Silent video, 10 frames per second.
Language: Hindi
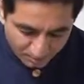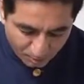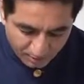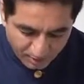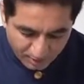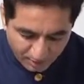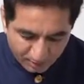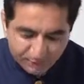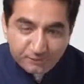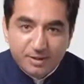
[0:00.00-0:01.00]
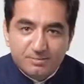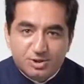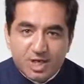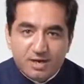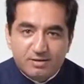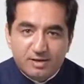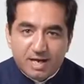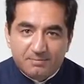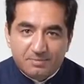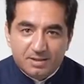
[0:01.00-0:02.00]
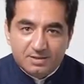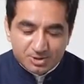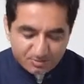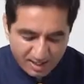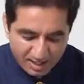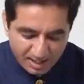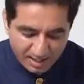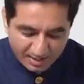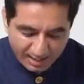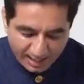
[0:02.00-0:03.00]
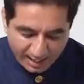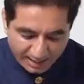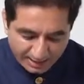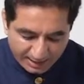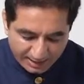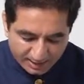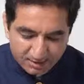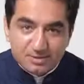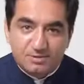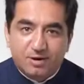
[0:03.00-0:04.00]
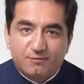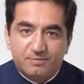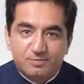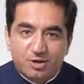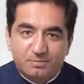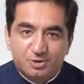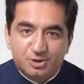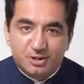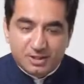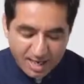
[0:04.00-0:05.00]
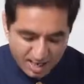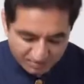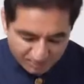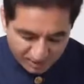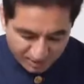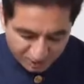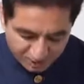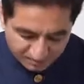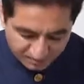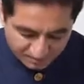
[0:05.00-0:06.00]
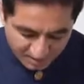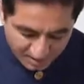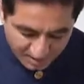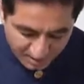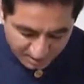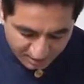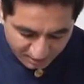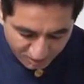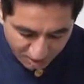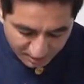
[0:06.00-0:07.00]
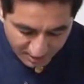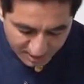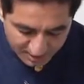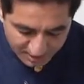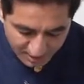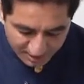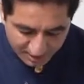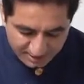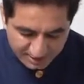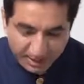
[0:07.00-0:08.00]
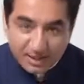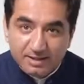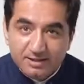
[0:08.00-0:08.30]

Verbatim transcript: मोदी केयर फ्रीडम सैनिटरी नैपकिन में है एट लेयर्स ऑफ एब्जॉर्प्शन एंड प्रोटेक्शन ये बहुत आसानी से